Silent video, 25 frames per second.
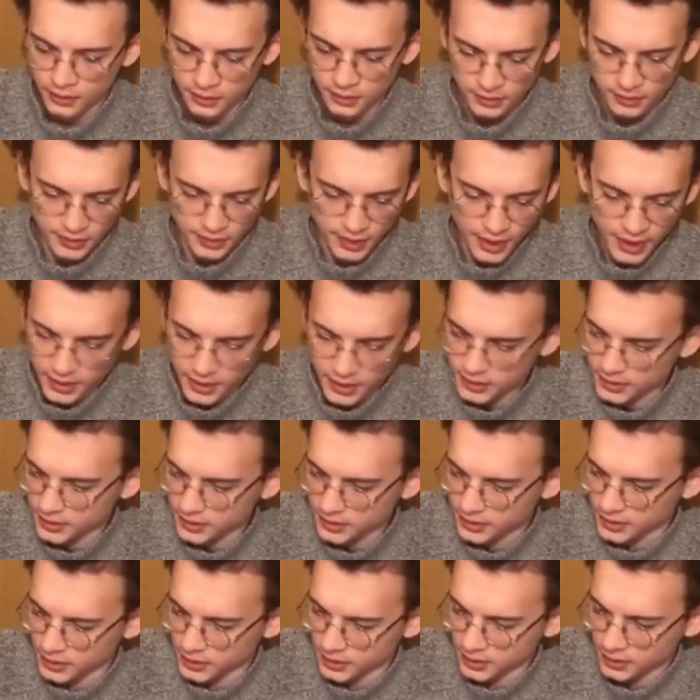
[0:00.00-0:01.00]
Değerli
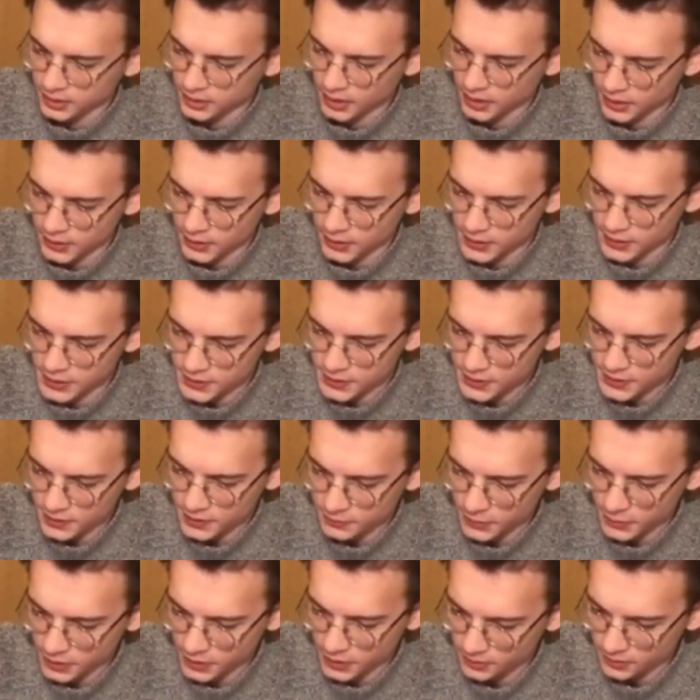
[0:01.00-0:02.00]
arkadaşlar
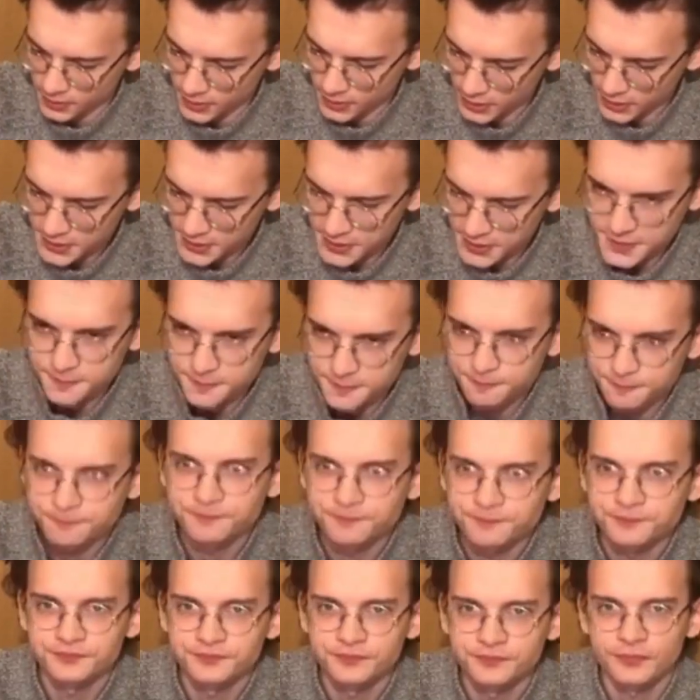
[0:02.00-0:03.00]
merhabalar.
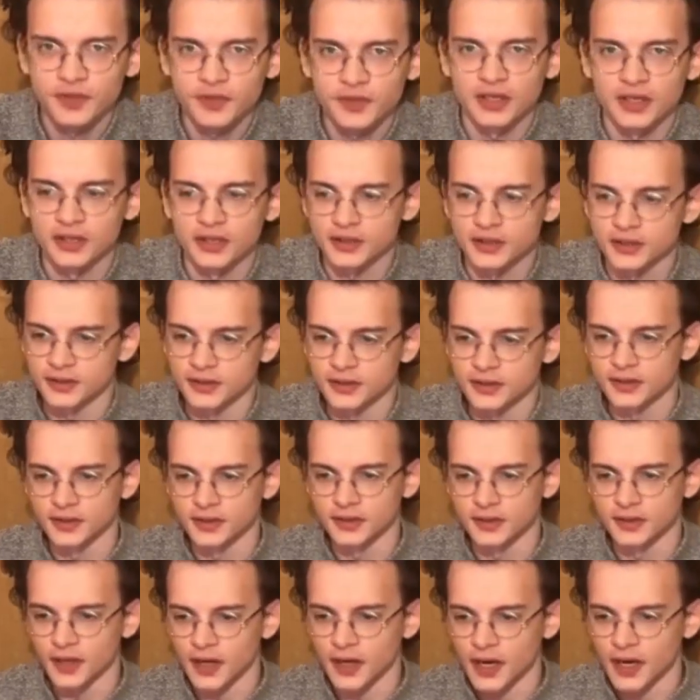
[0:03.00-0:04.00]

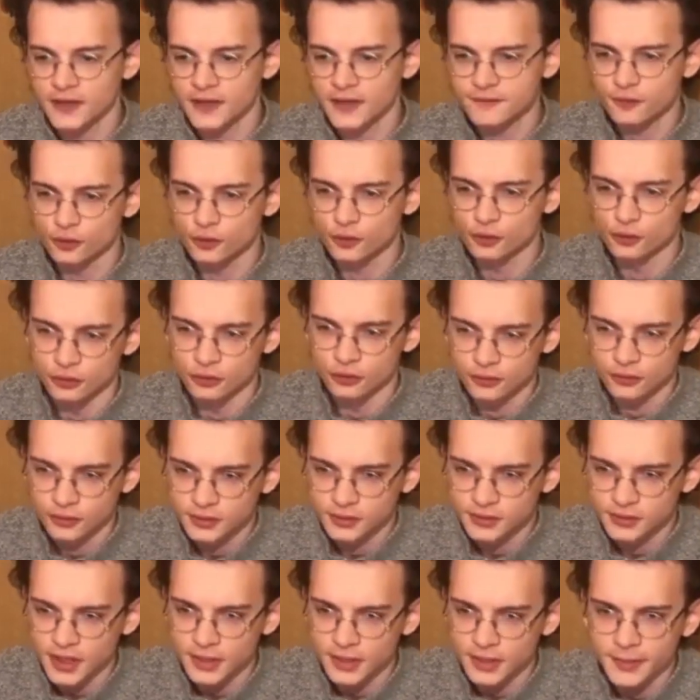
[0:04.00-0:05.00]
Ee, iPhone'u
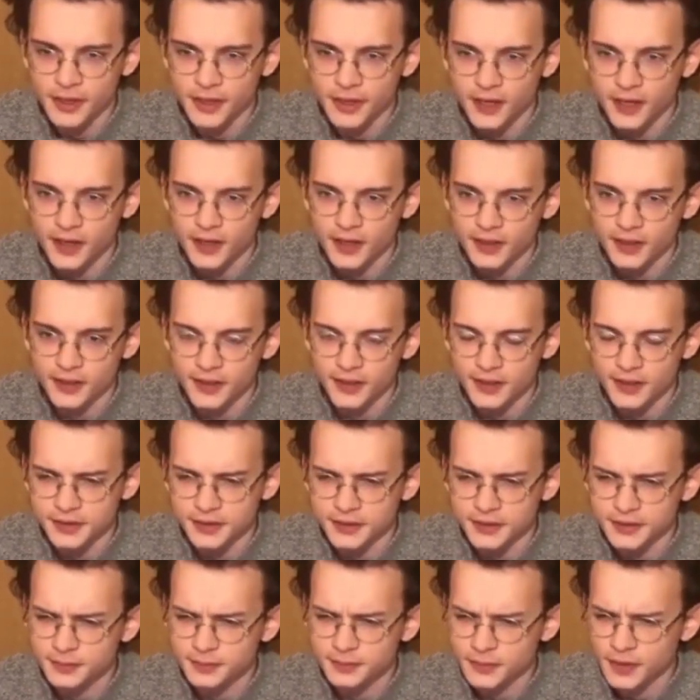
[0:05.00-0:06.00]
kamera haline
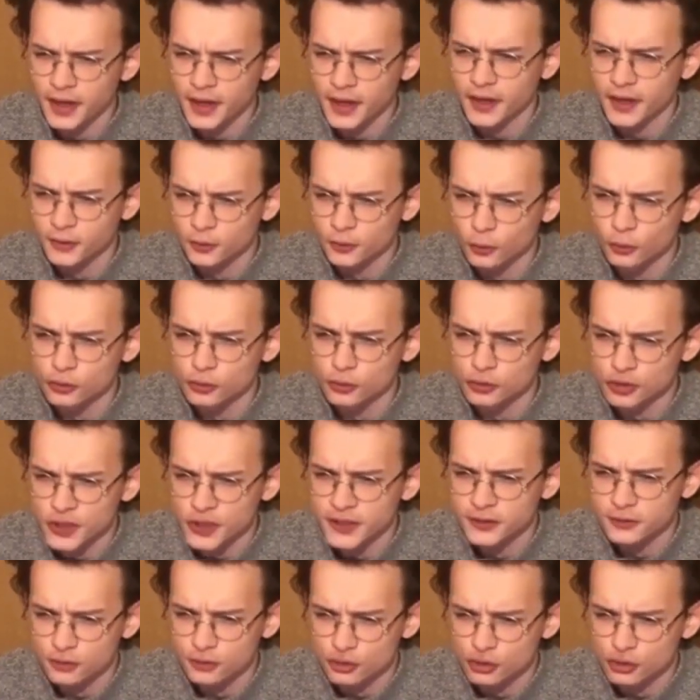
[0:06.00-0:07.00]
getirdim. Daha iyi
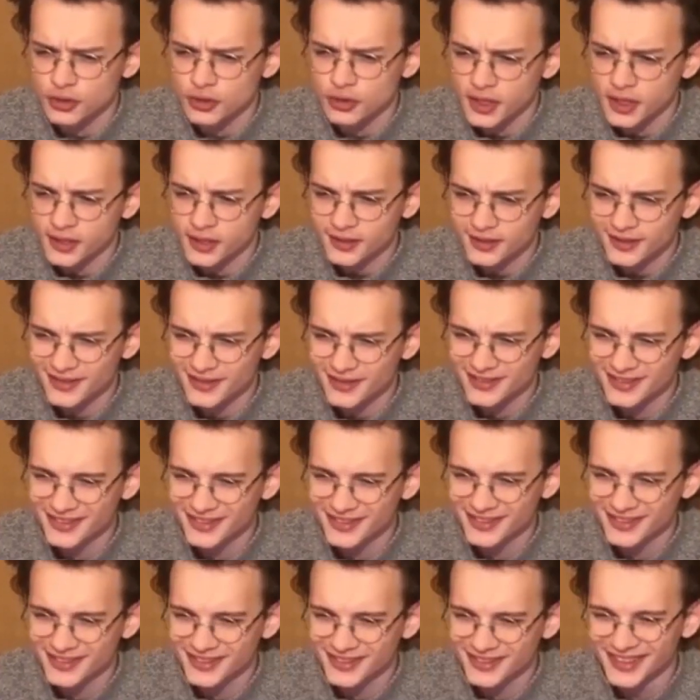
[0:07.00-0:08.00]
olacağını düşünerek,
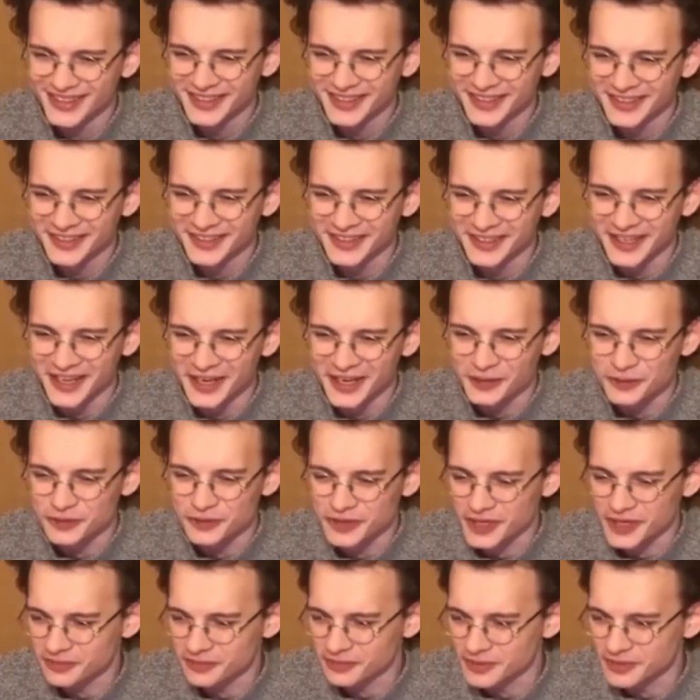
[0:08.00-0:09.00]
daha
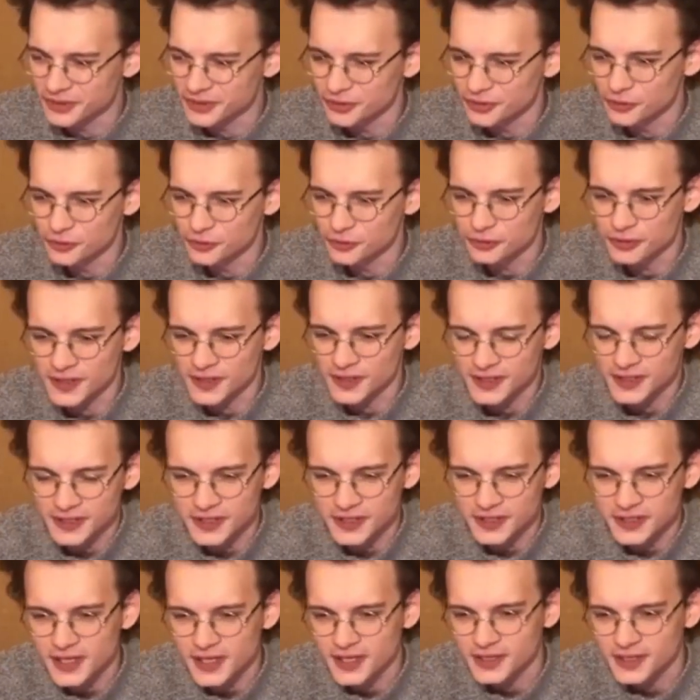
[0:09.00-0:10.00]
güzel bir görüntü kalitesi
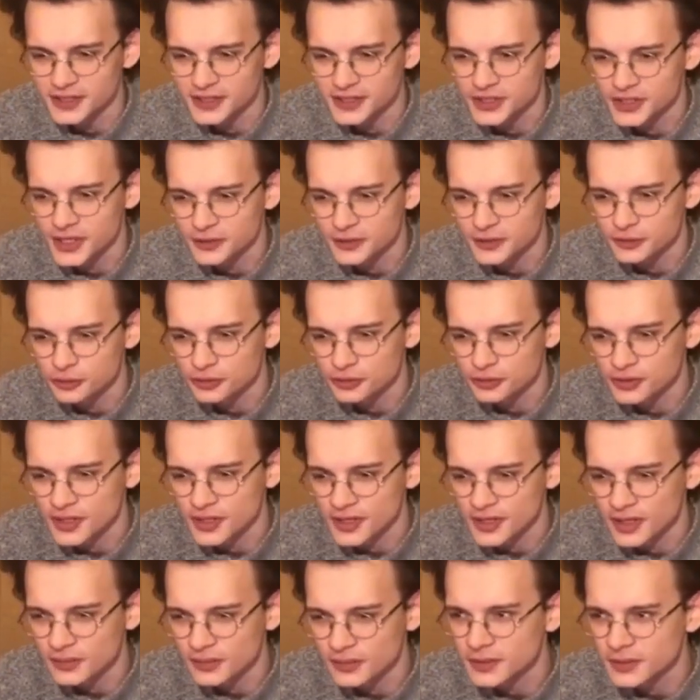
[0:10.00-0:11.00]
sağlayacağını
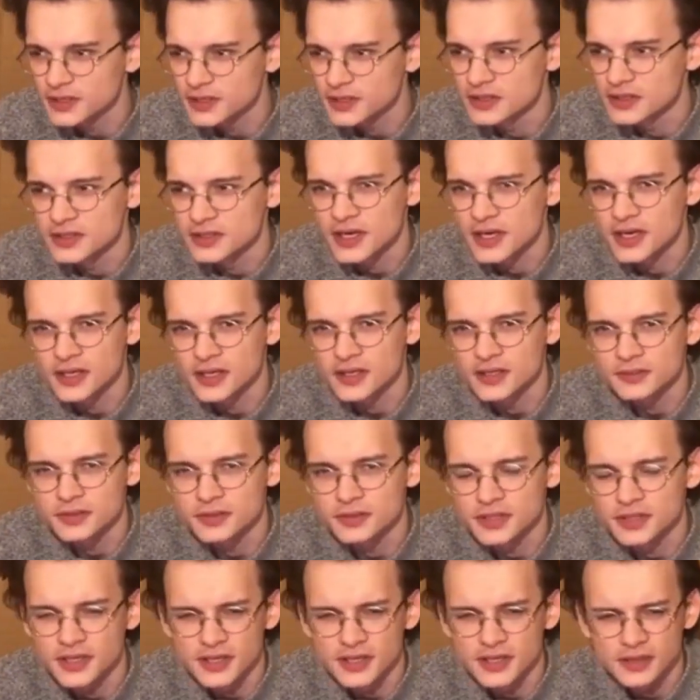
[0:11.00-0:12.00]
düşünerek ama sağladı mı
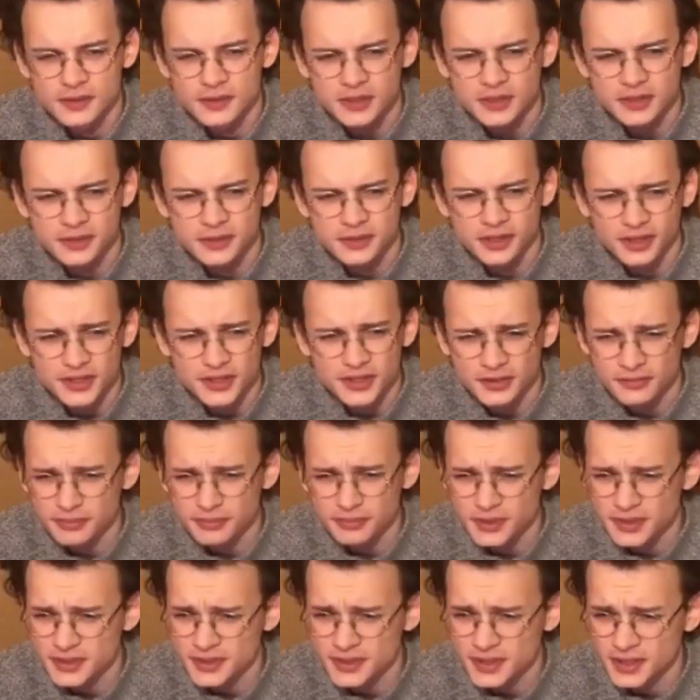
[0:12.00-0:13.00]
sağlamadı mı kaç
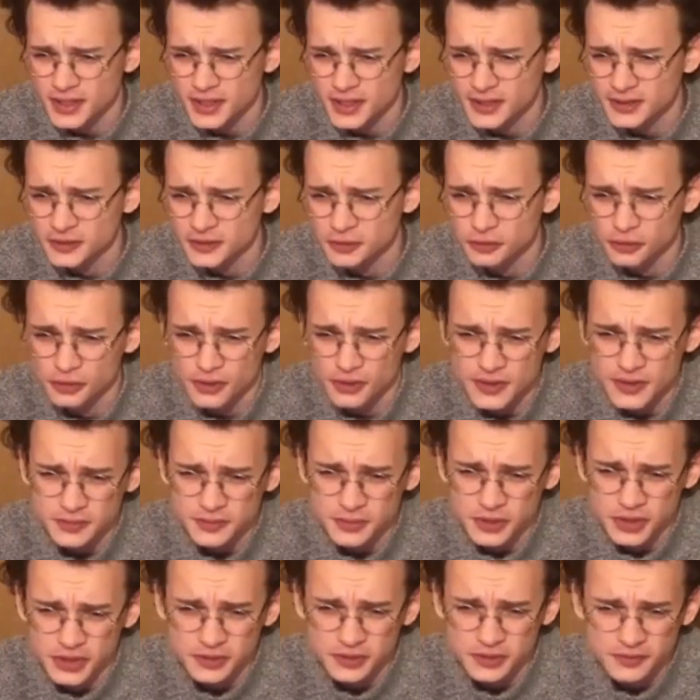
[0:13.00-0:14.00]
FPS'te kaydediyor nasıl bir
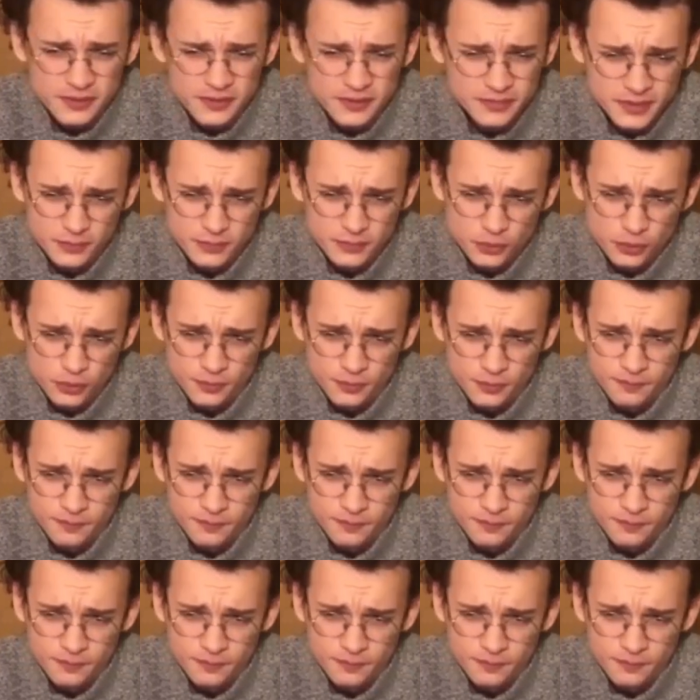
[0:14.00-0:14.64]
şey var bilmiyorum.